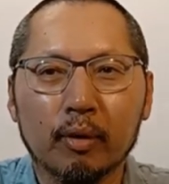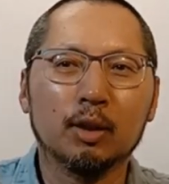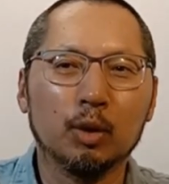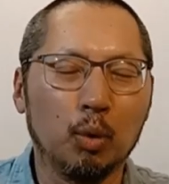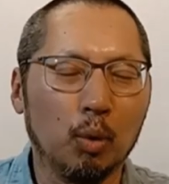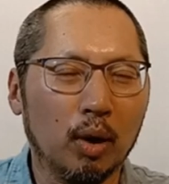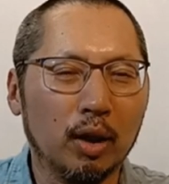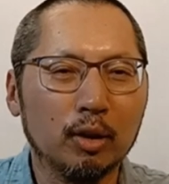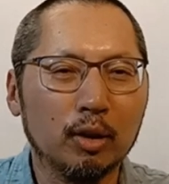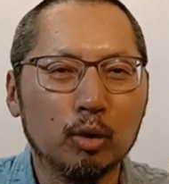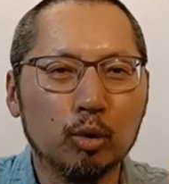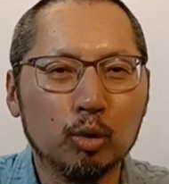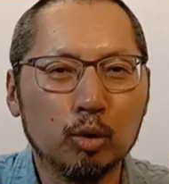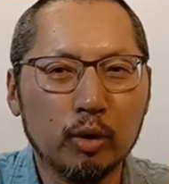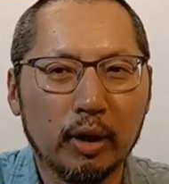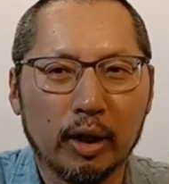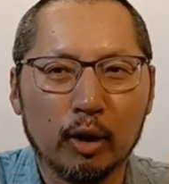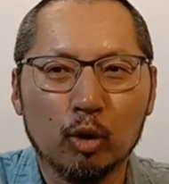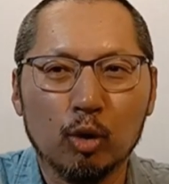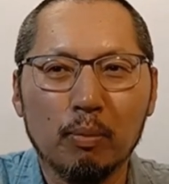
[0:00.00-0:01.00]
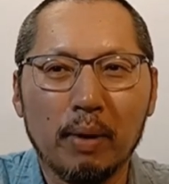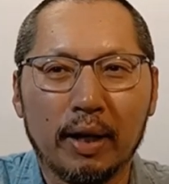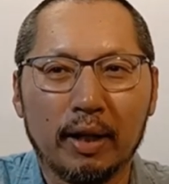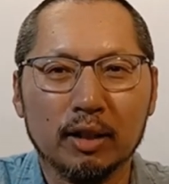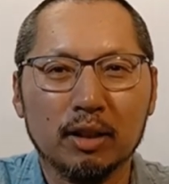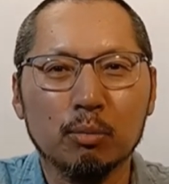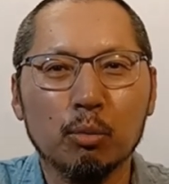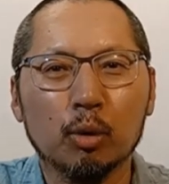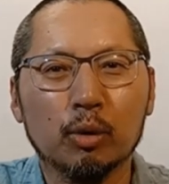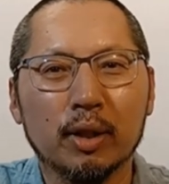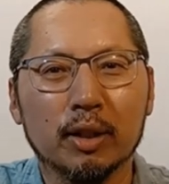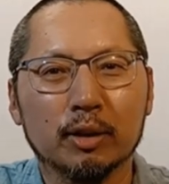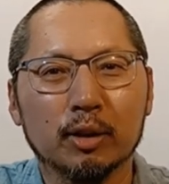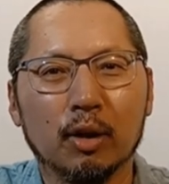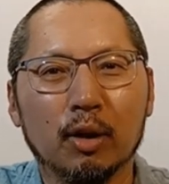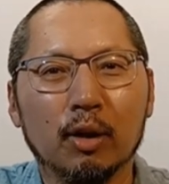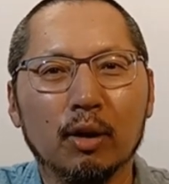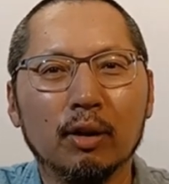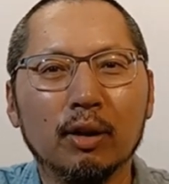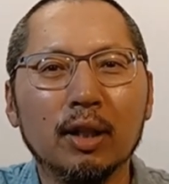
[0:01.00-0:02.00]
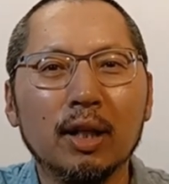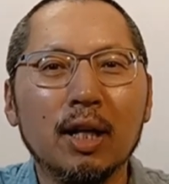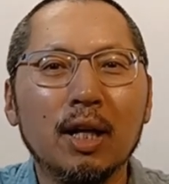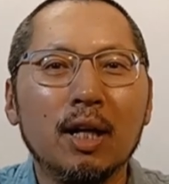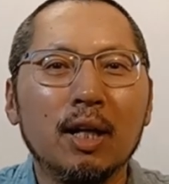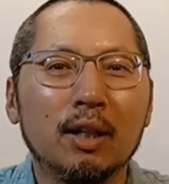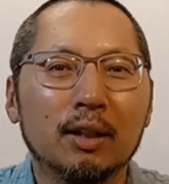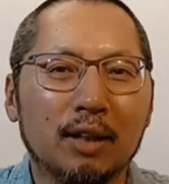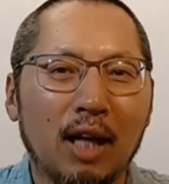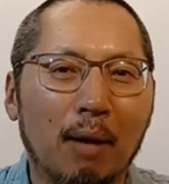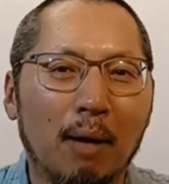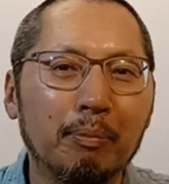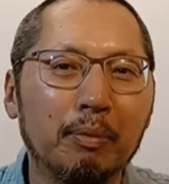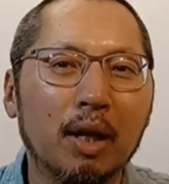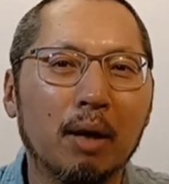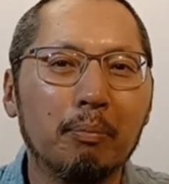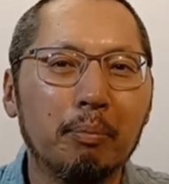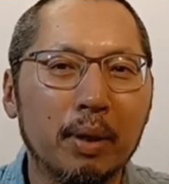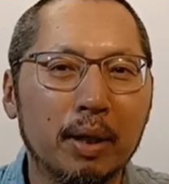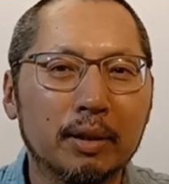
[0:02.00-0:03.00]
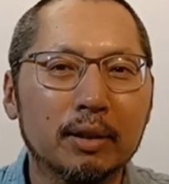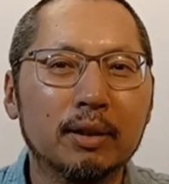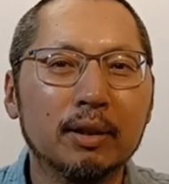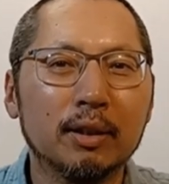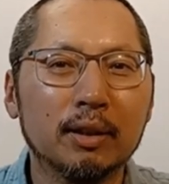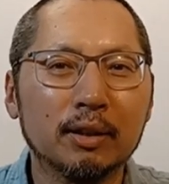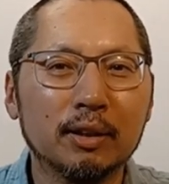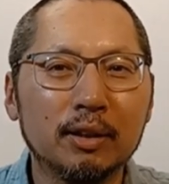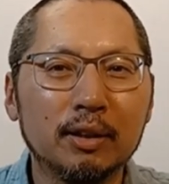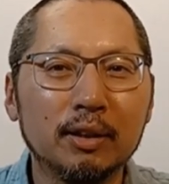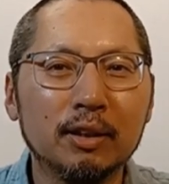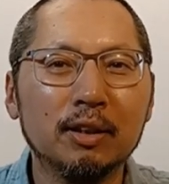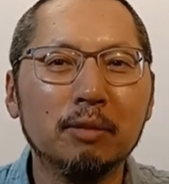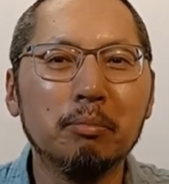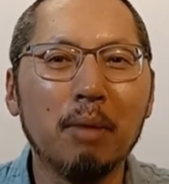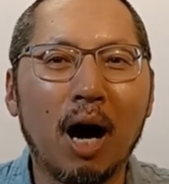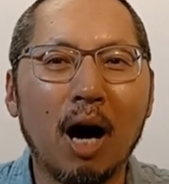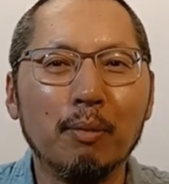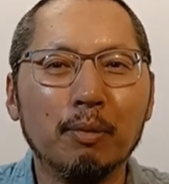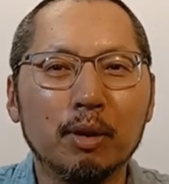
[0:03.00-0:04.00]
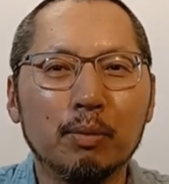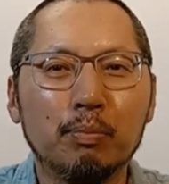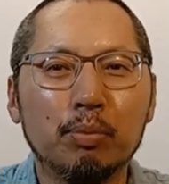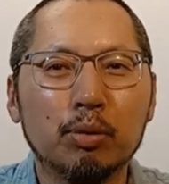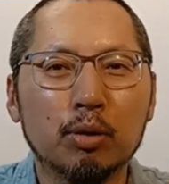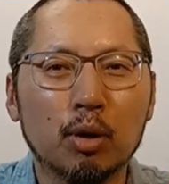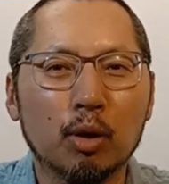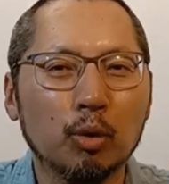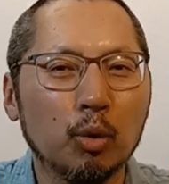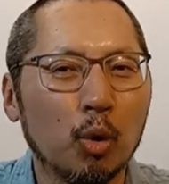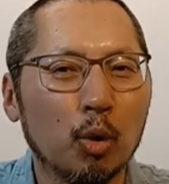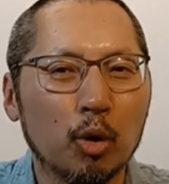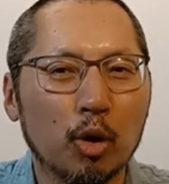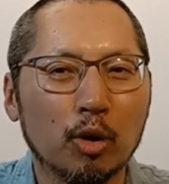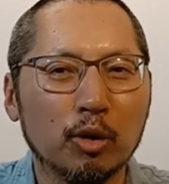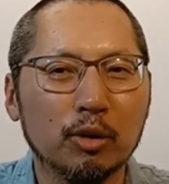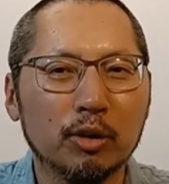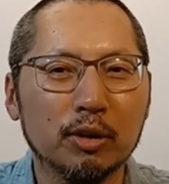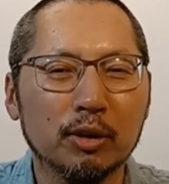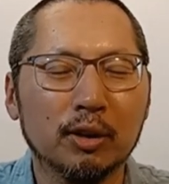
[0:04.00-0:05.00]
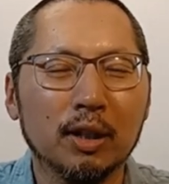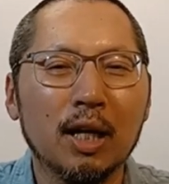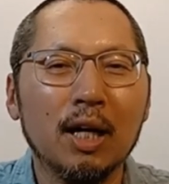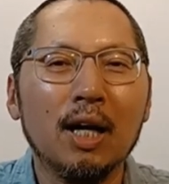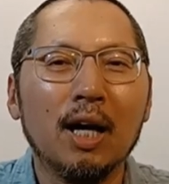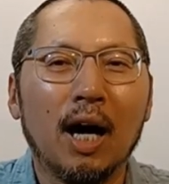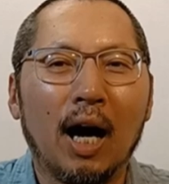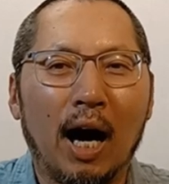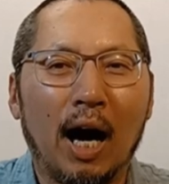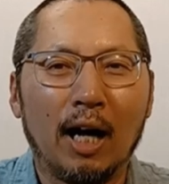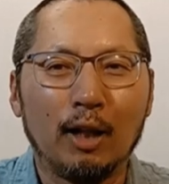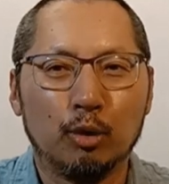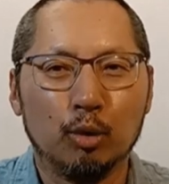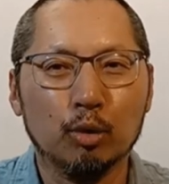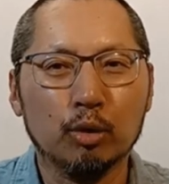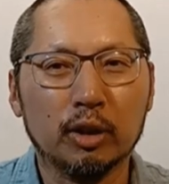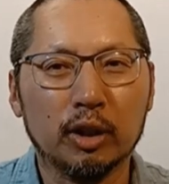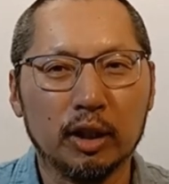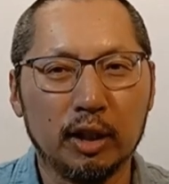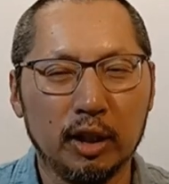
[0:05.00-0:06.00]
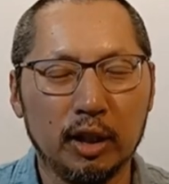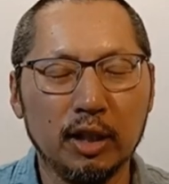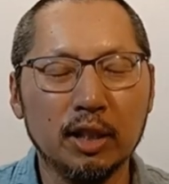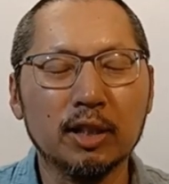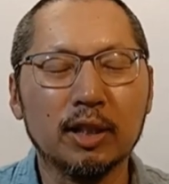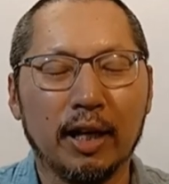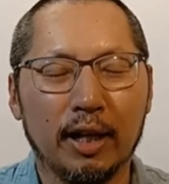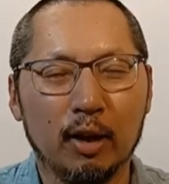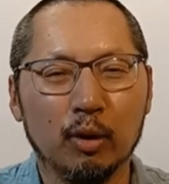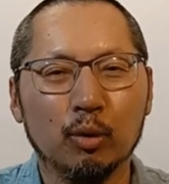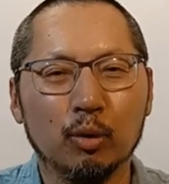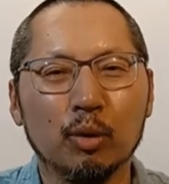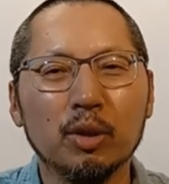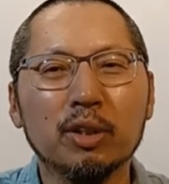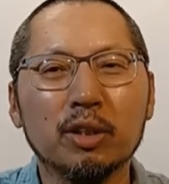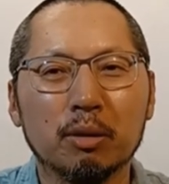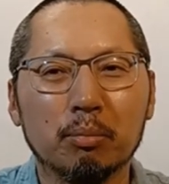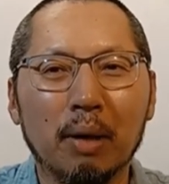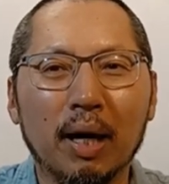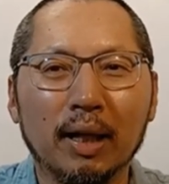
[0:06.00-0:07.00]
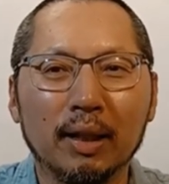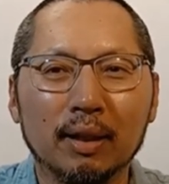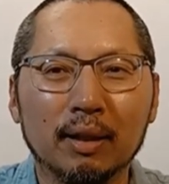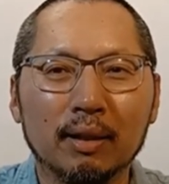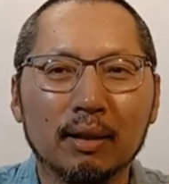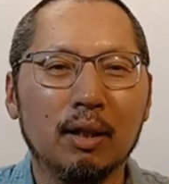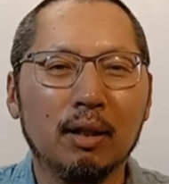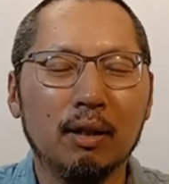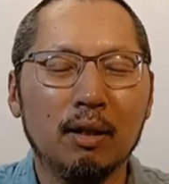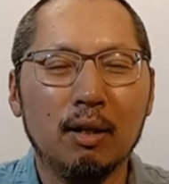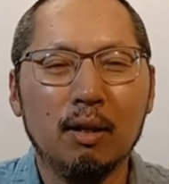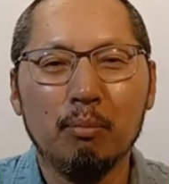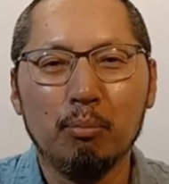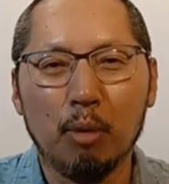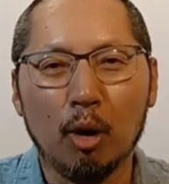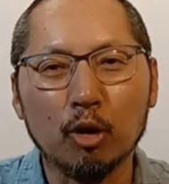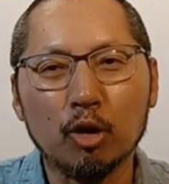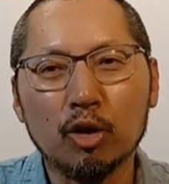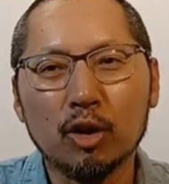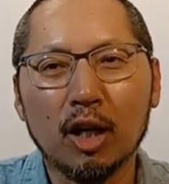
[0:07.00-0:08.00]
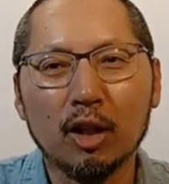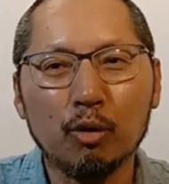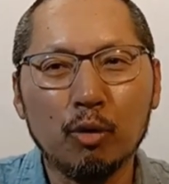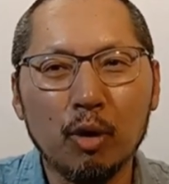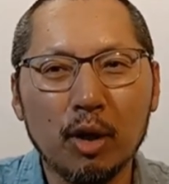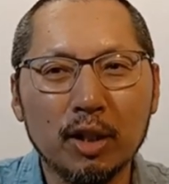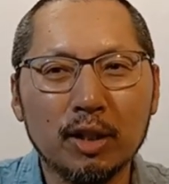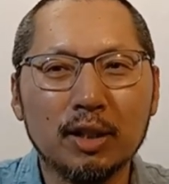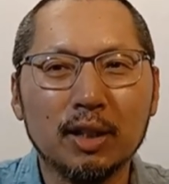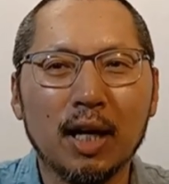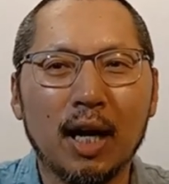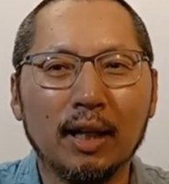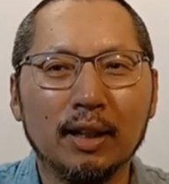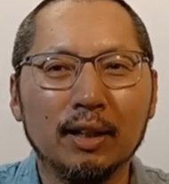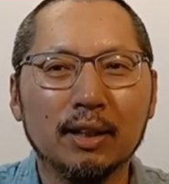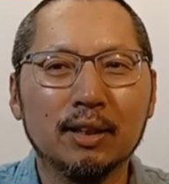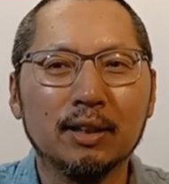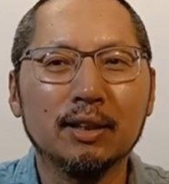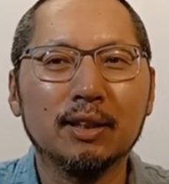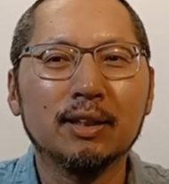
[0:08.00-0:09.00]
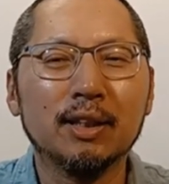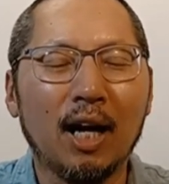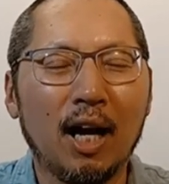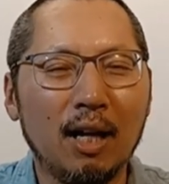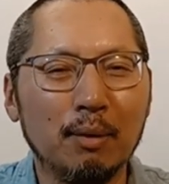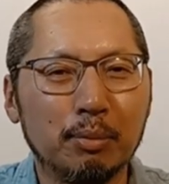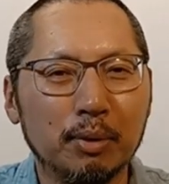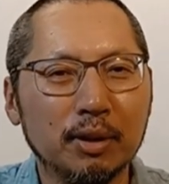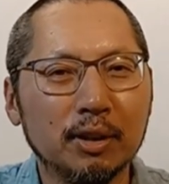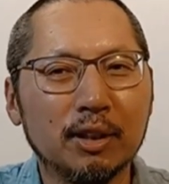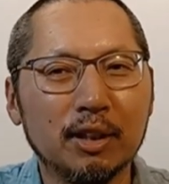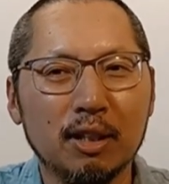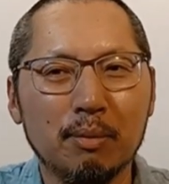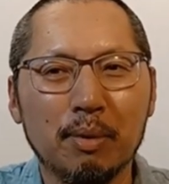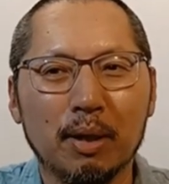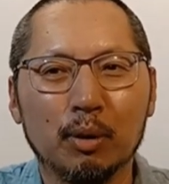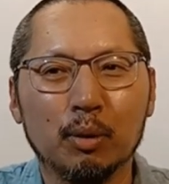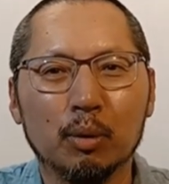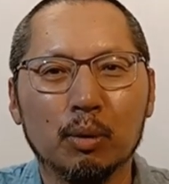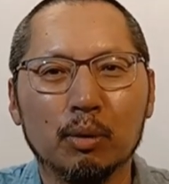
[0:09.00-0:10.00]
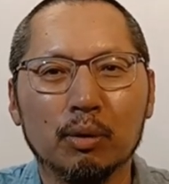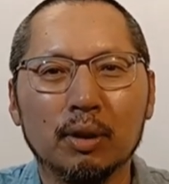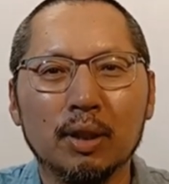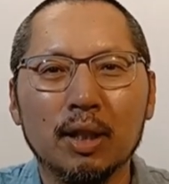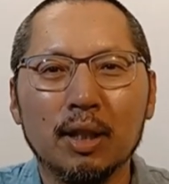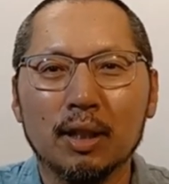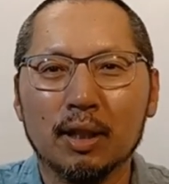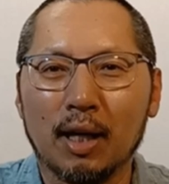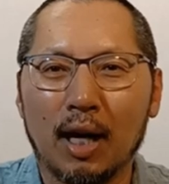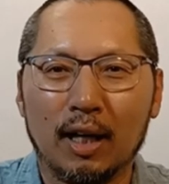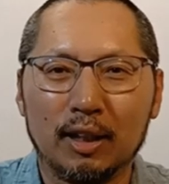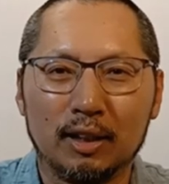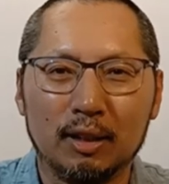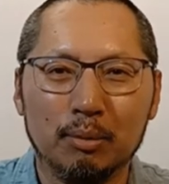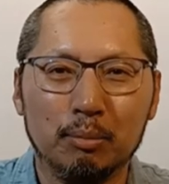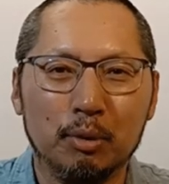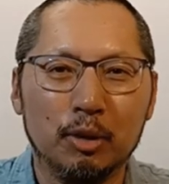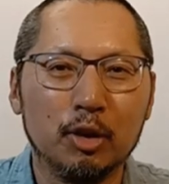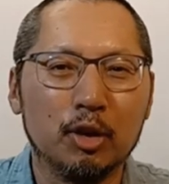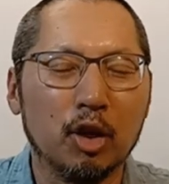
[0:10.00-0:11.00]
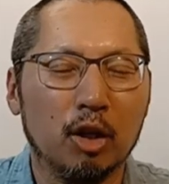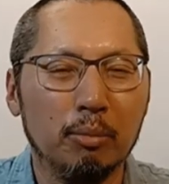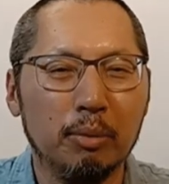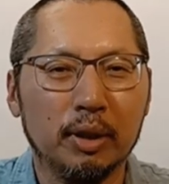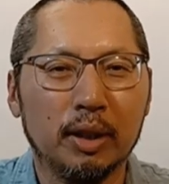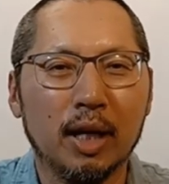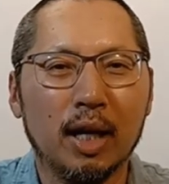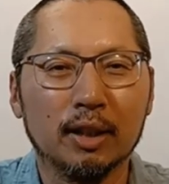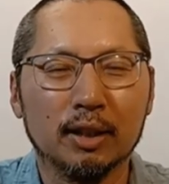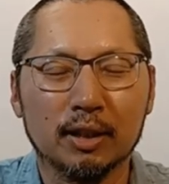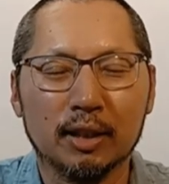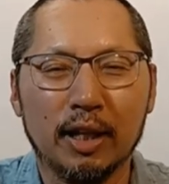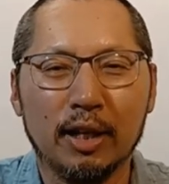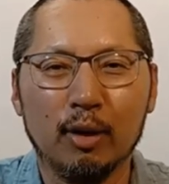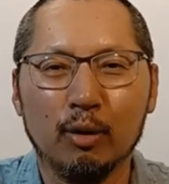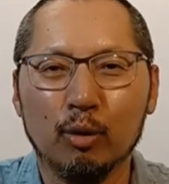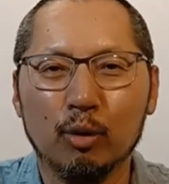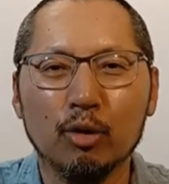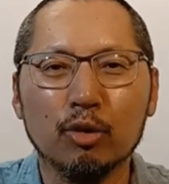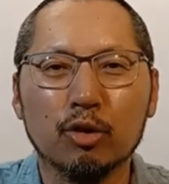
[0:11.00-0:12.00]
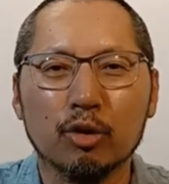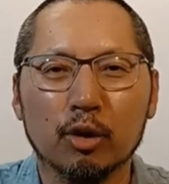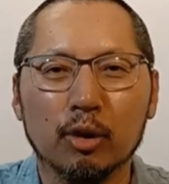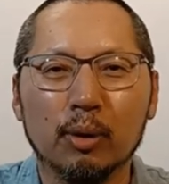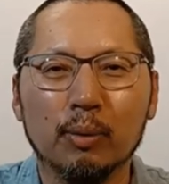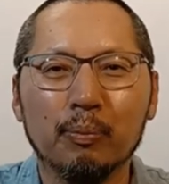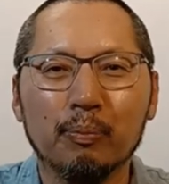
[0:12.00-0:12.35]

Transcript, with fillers: 또한 누구에게도 말하지 못해서 답답했을 그 마음을 풀어놓으려는 듯 아주 긴 사연도 있지만 몇 자 되지 않는 짧은 그림에도 가슴을 저미게 하는 사연도 있죠.